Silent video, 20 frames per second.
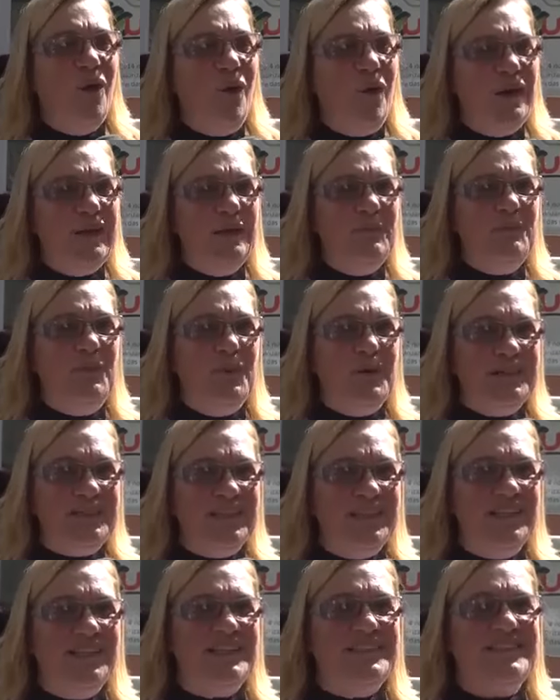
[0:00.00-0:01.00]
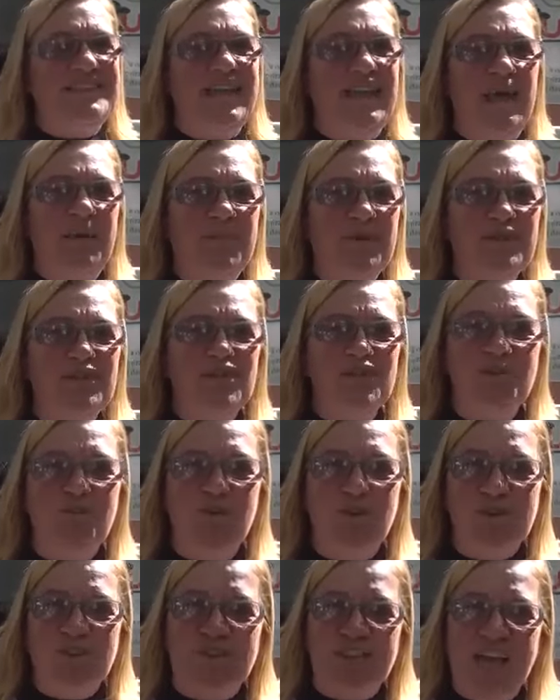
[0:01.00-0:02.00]
Olha, a importância é para a gente
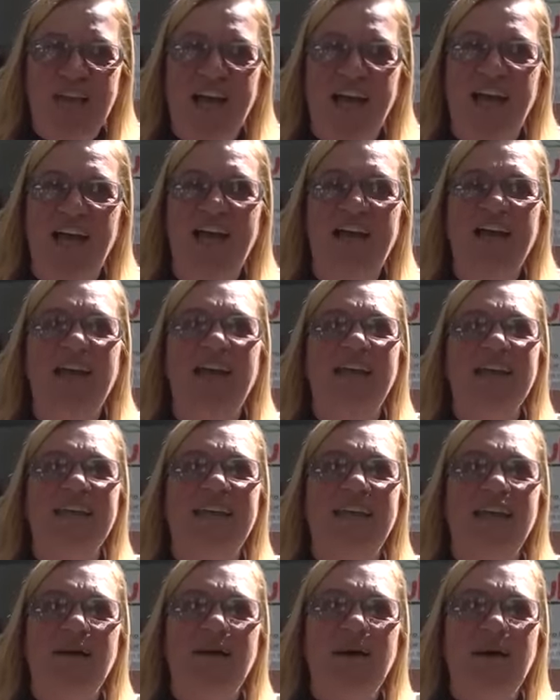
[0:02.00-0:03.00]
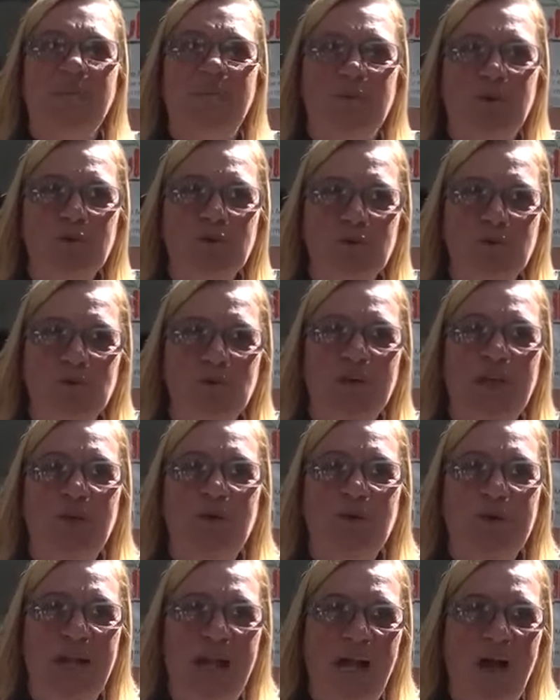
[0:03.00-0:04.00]
mostrar que a produtora
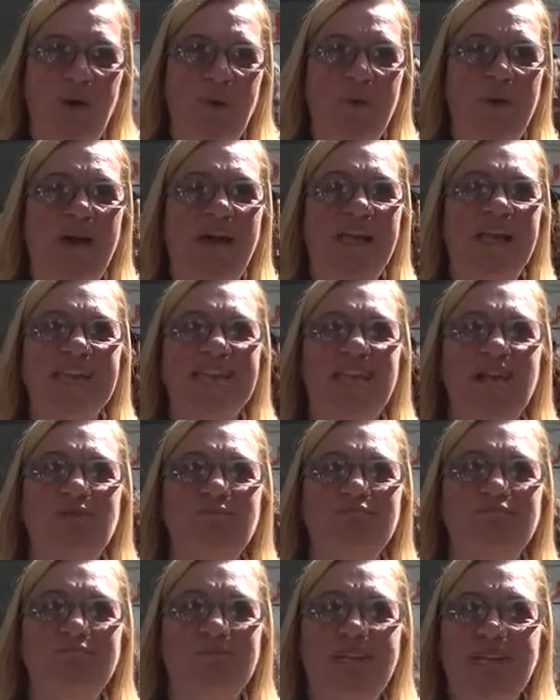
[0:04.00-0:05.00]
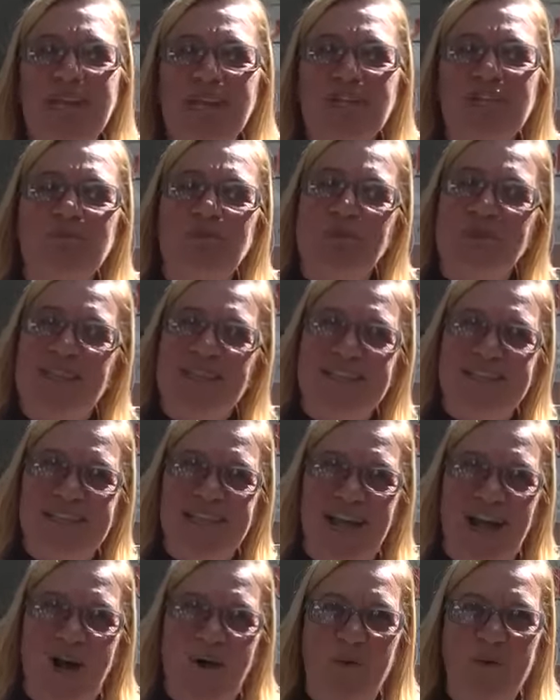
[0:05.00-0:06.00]
rural ela tem um grande
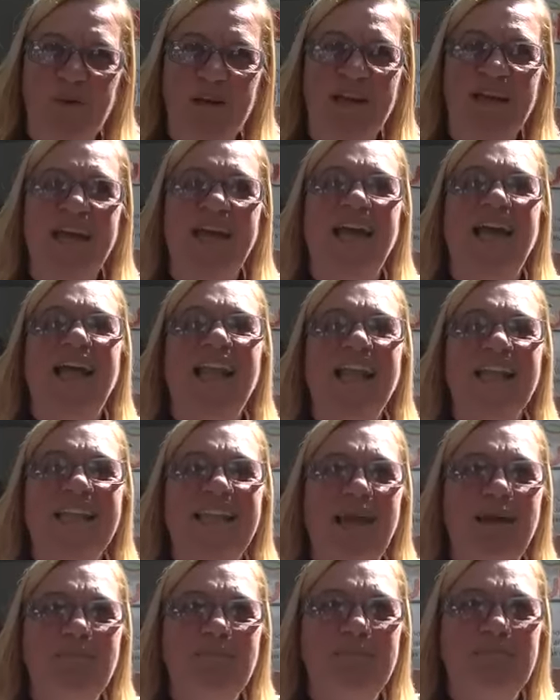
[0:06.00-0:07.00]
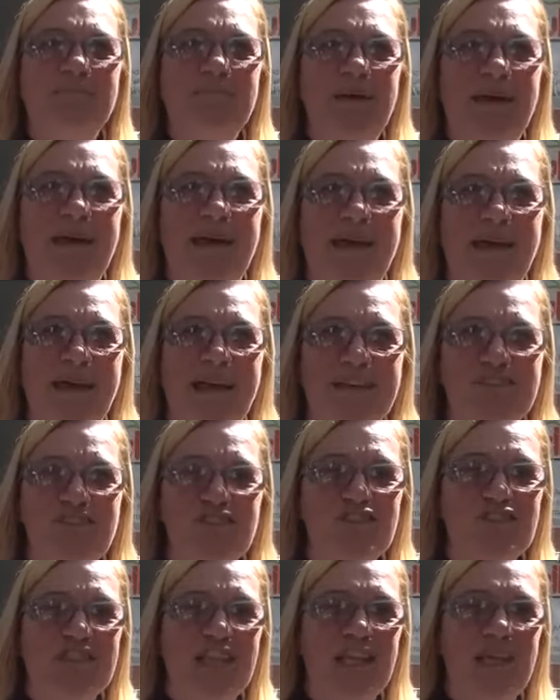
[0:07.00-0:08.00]
potencial ela quer, é, a
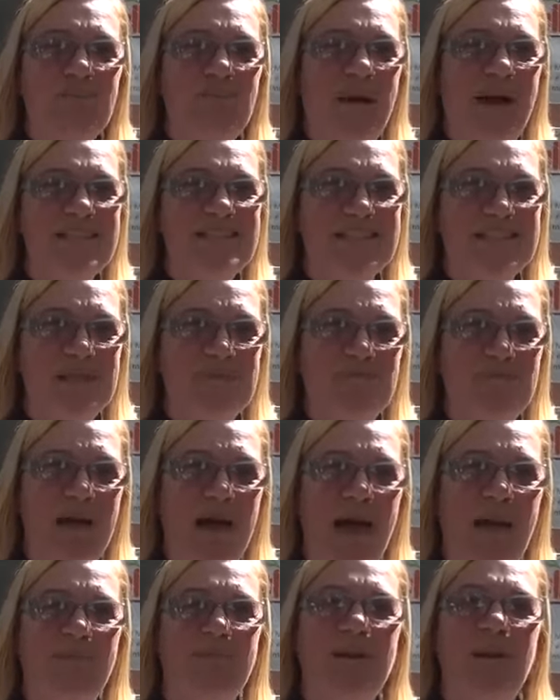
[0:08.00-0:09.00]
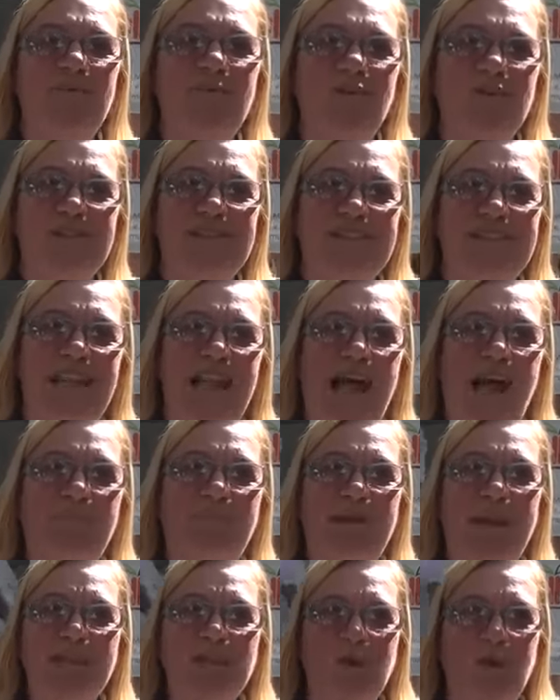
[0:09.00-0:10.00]
gente tem que participar para mostrar,
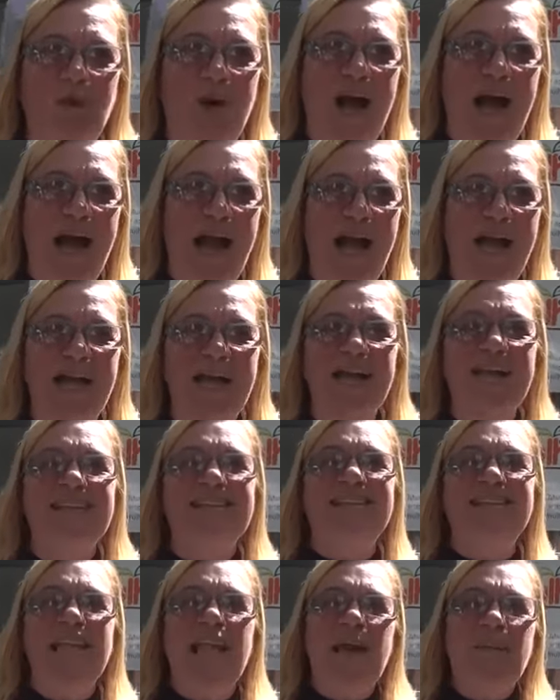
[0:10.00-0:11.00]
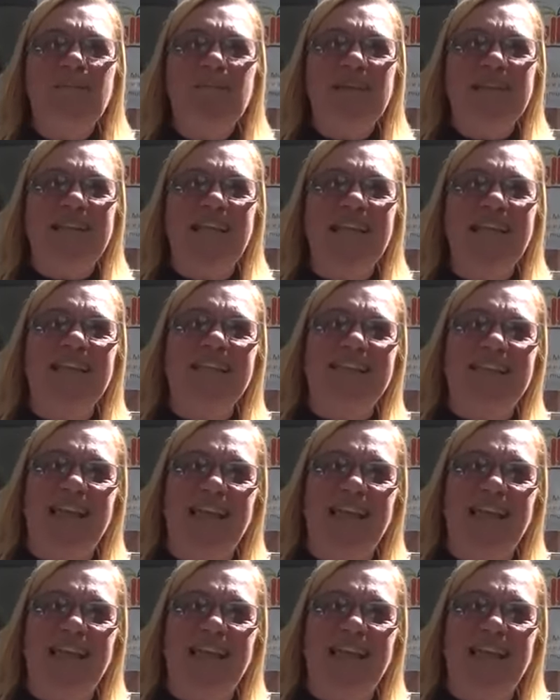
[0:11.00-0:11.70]
para doar, sempre tem que